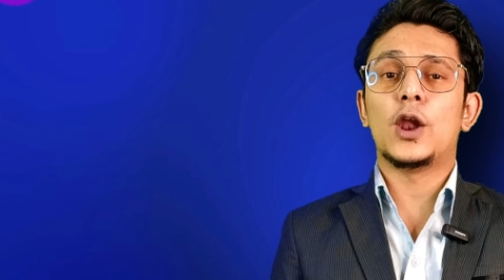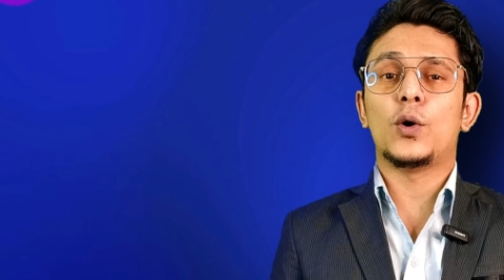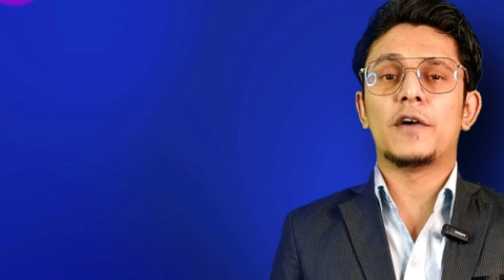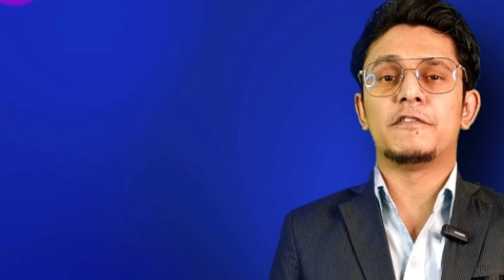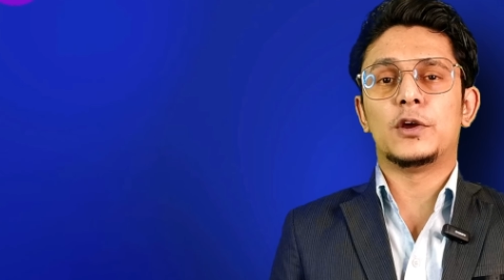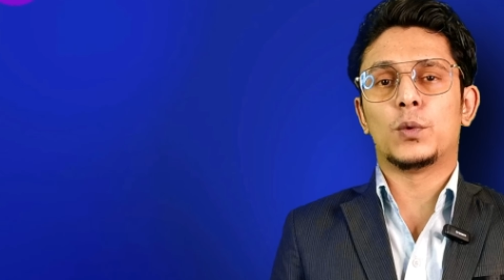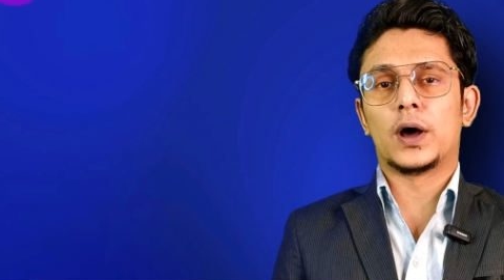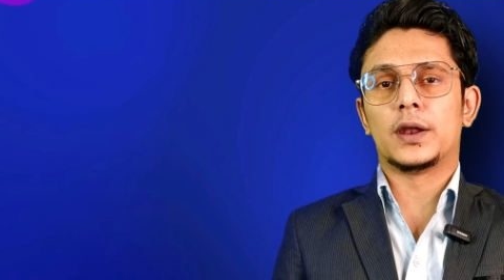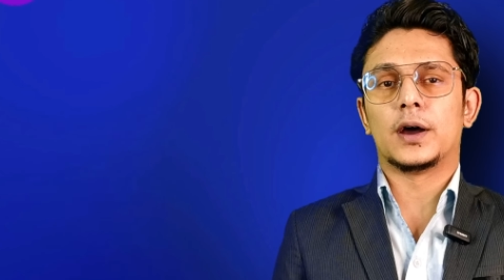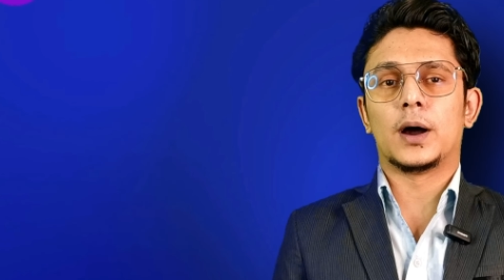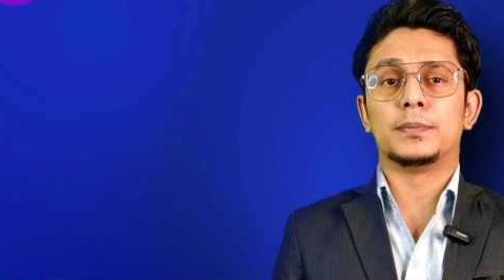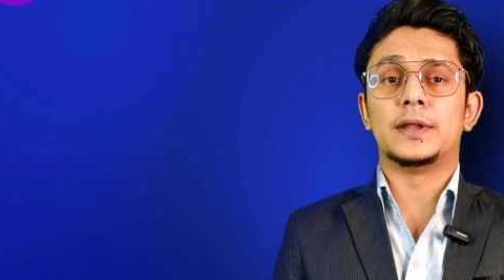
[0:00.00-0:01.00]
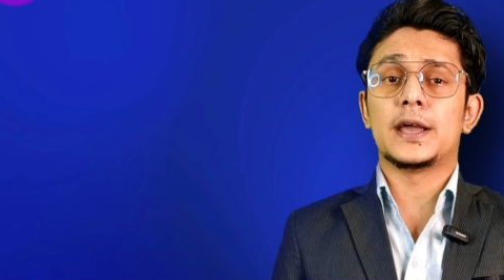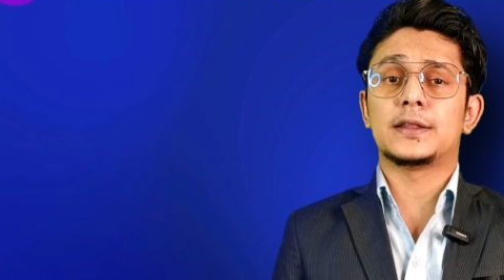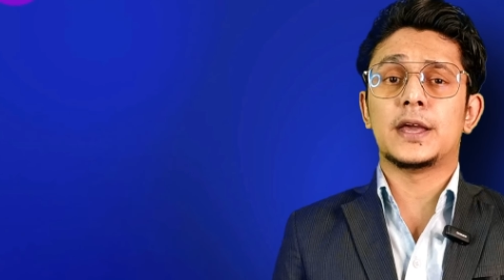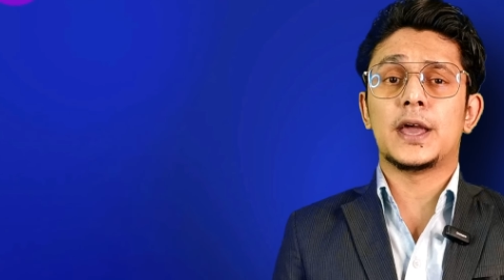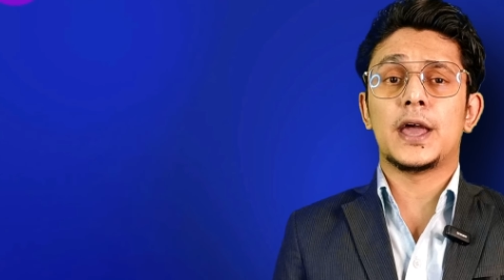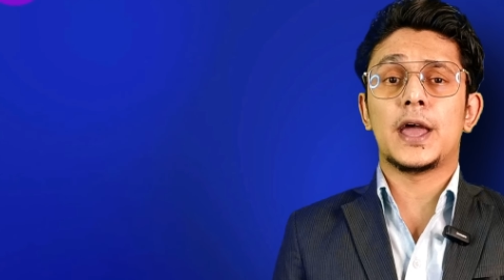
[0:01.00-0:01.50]
हेलो एवरीवन अब
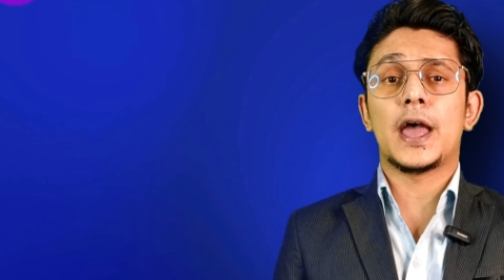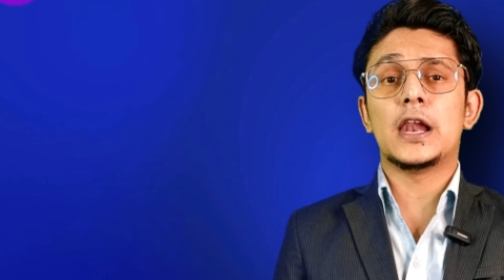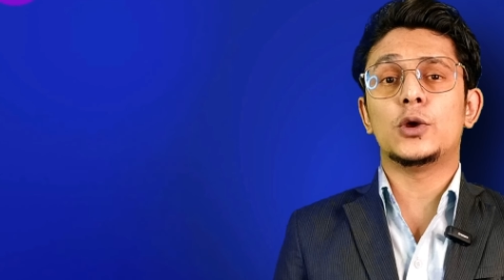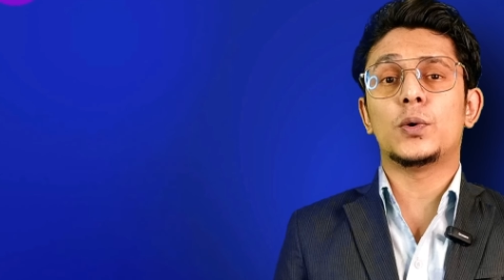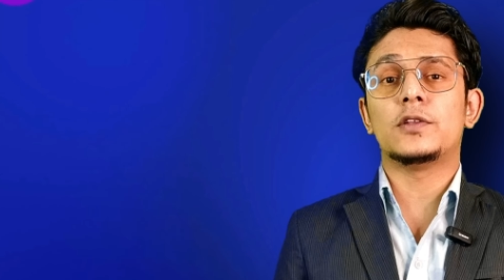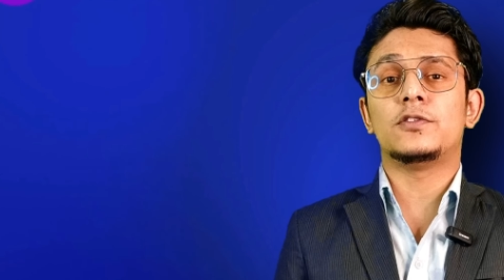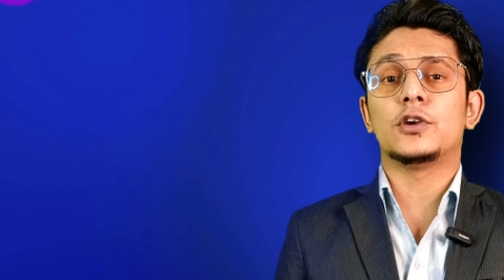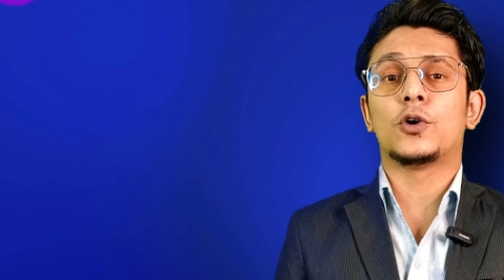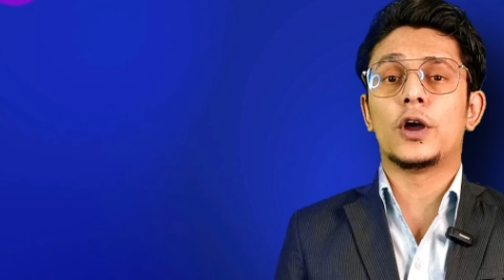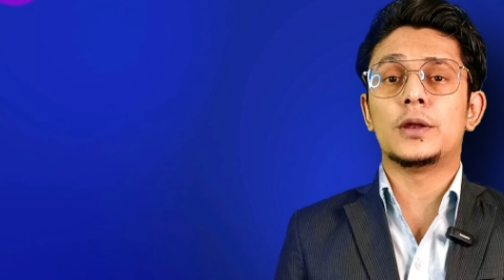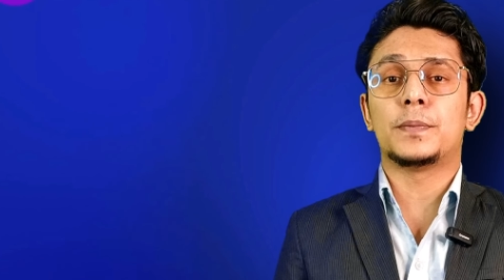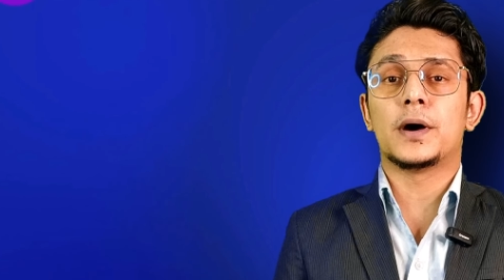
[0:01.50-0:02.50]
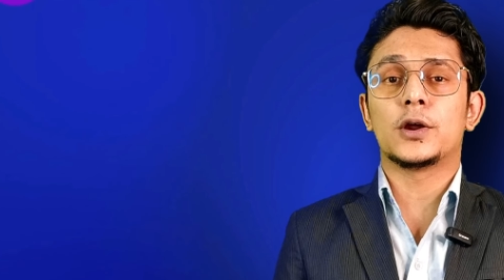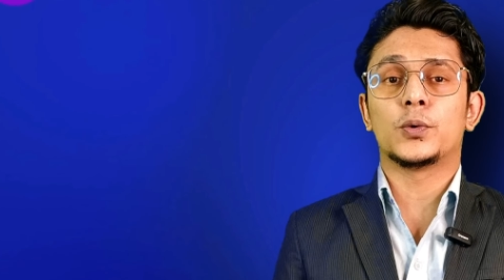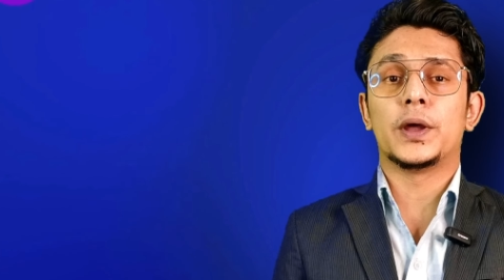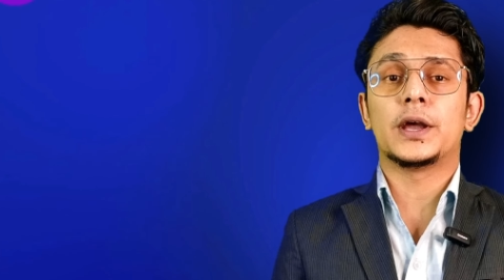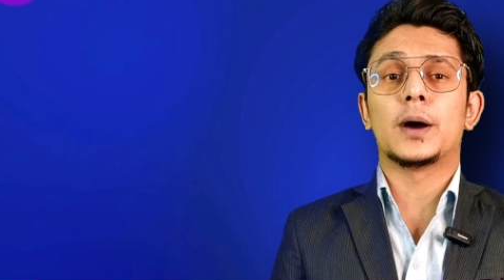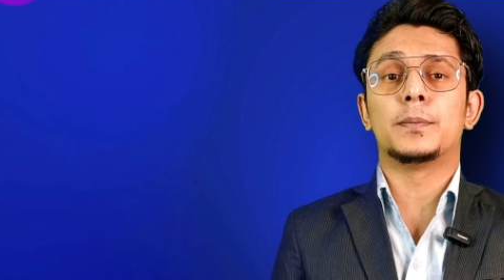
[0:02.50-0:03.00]
देखते हैं एल कॉइन पर
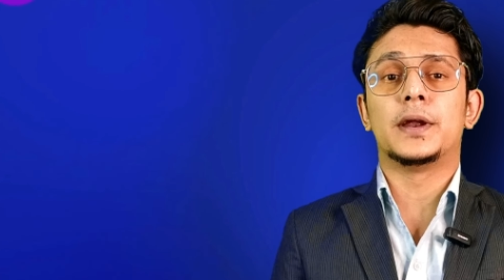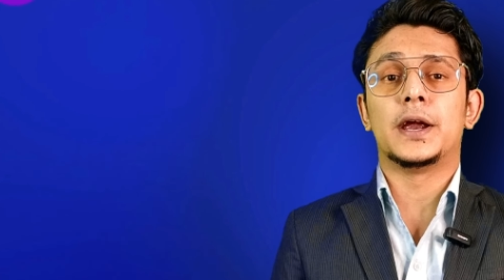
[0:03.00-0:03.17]
क्विक